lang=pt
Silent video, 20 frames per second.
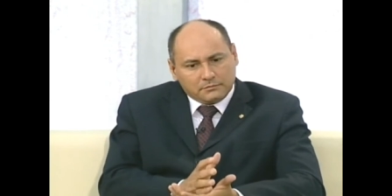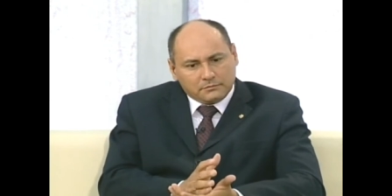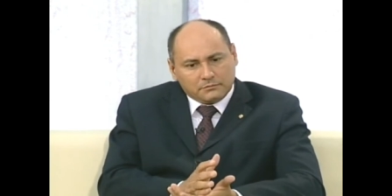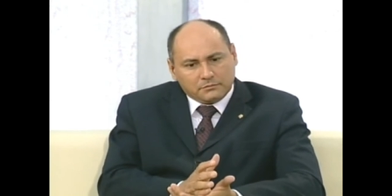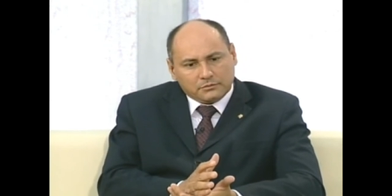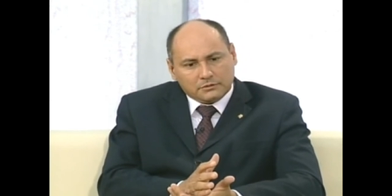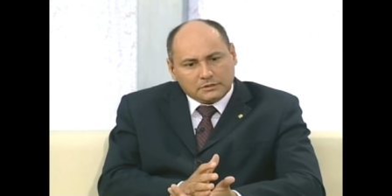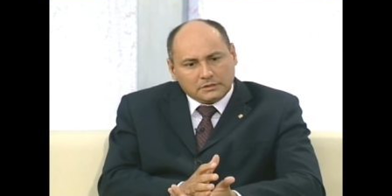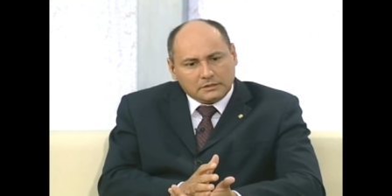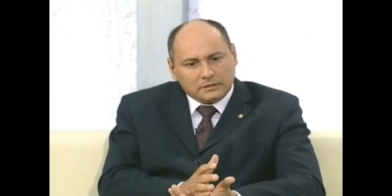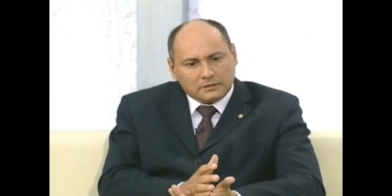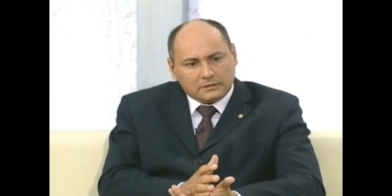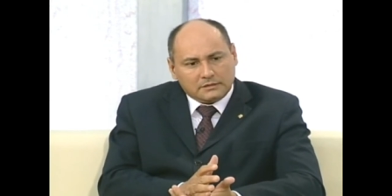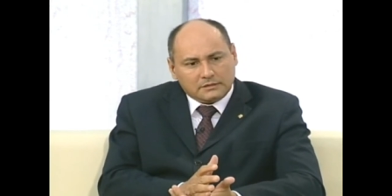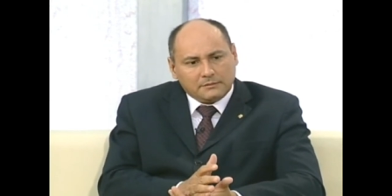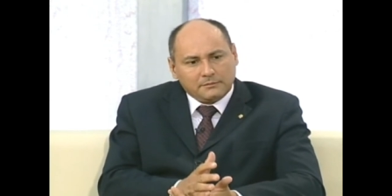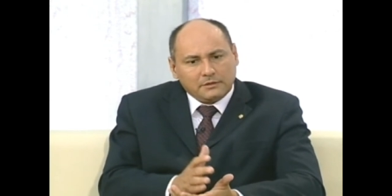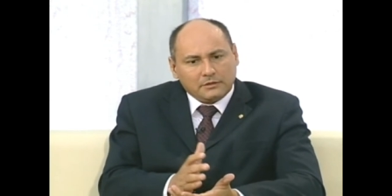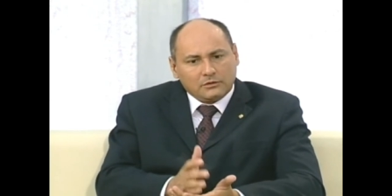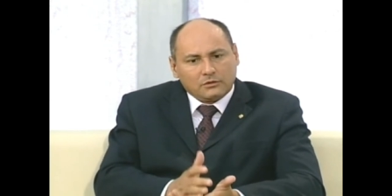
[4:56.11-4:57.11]
poderia
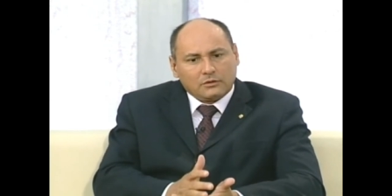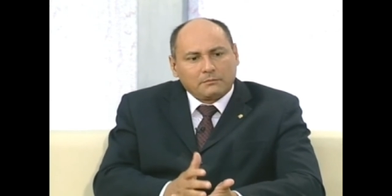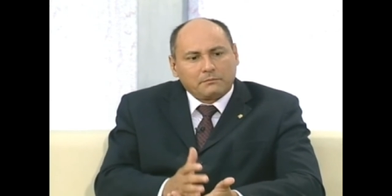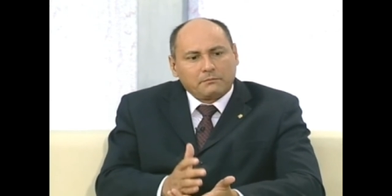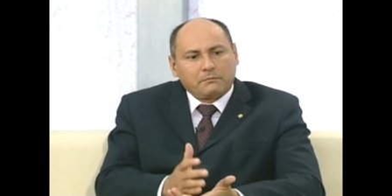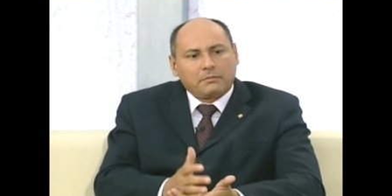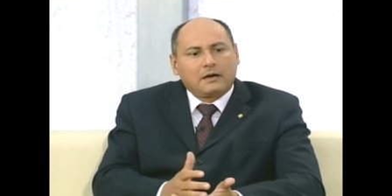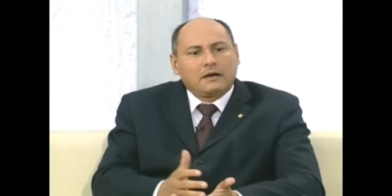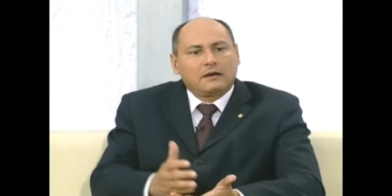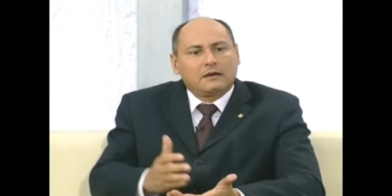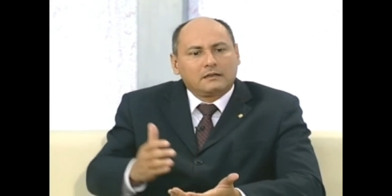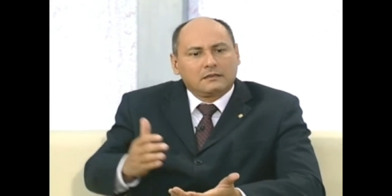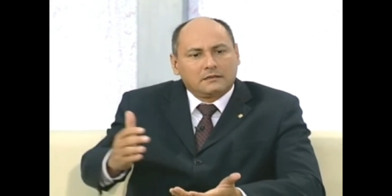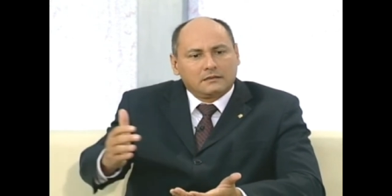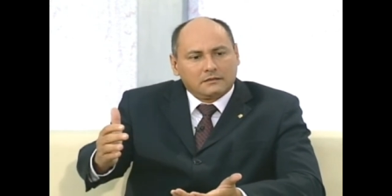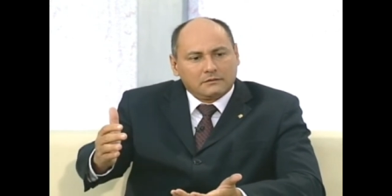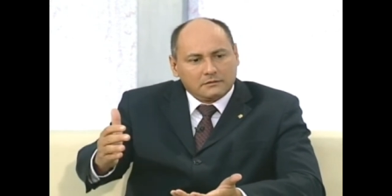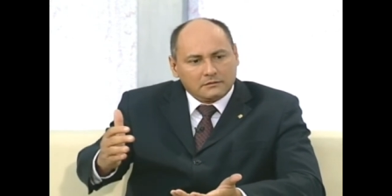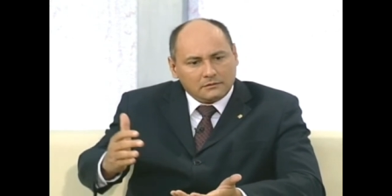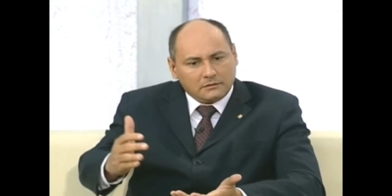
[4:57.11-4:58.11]
ser melhor para
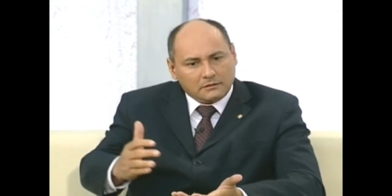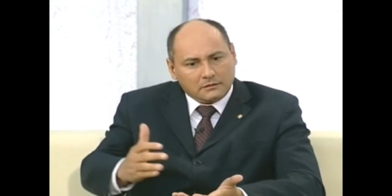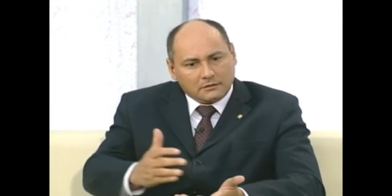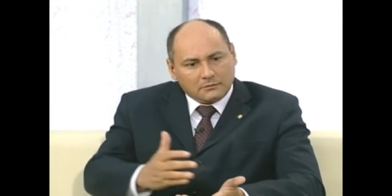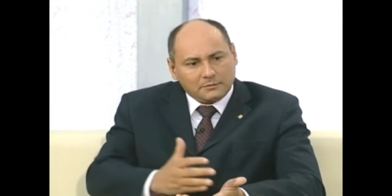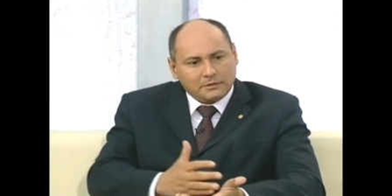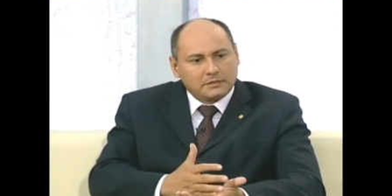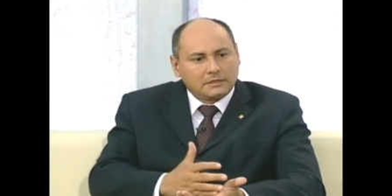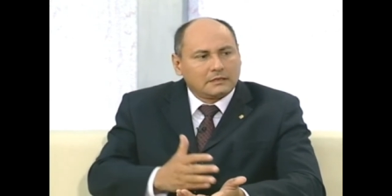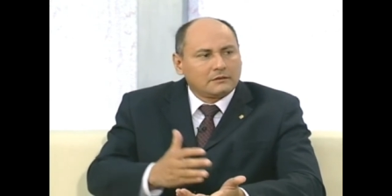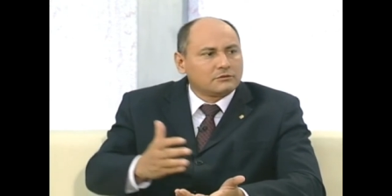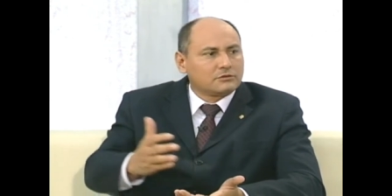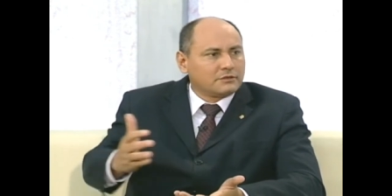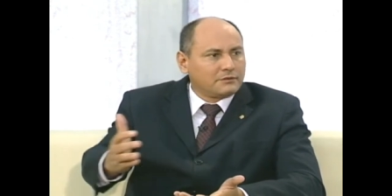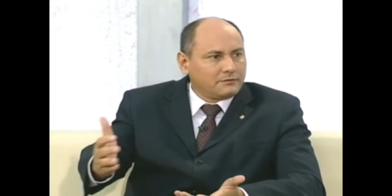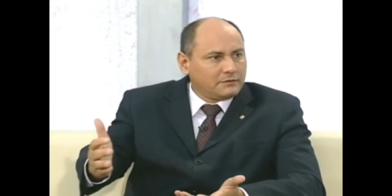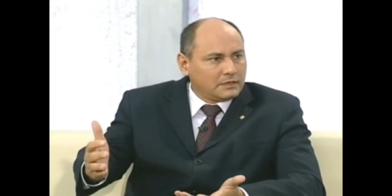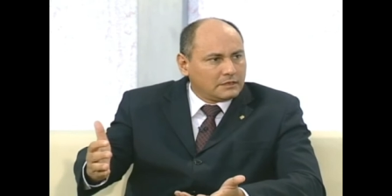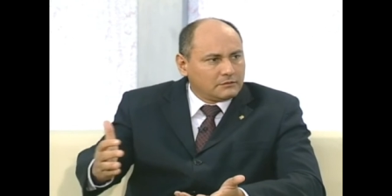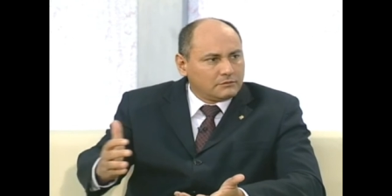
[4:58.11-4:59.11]
aumentar a
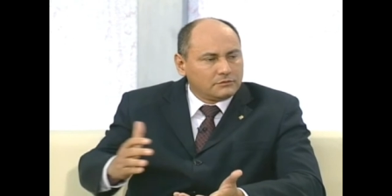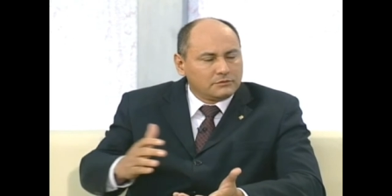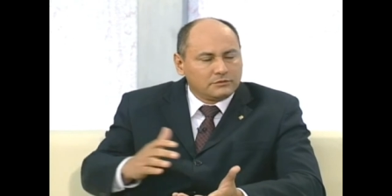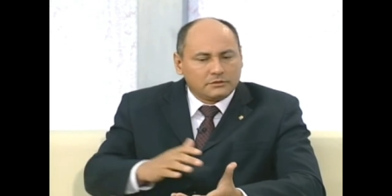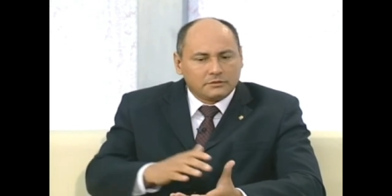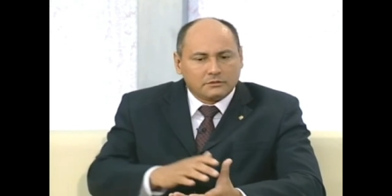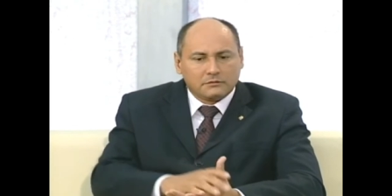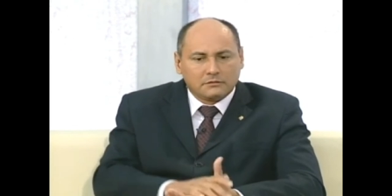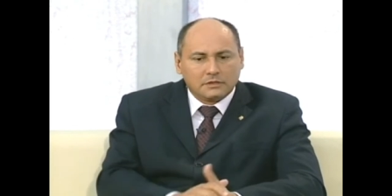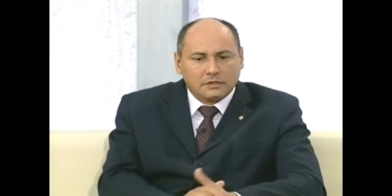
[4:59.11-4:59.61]
longevidade do dinheiro.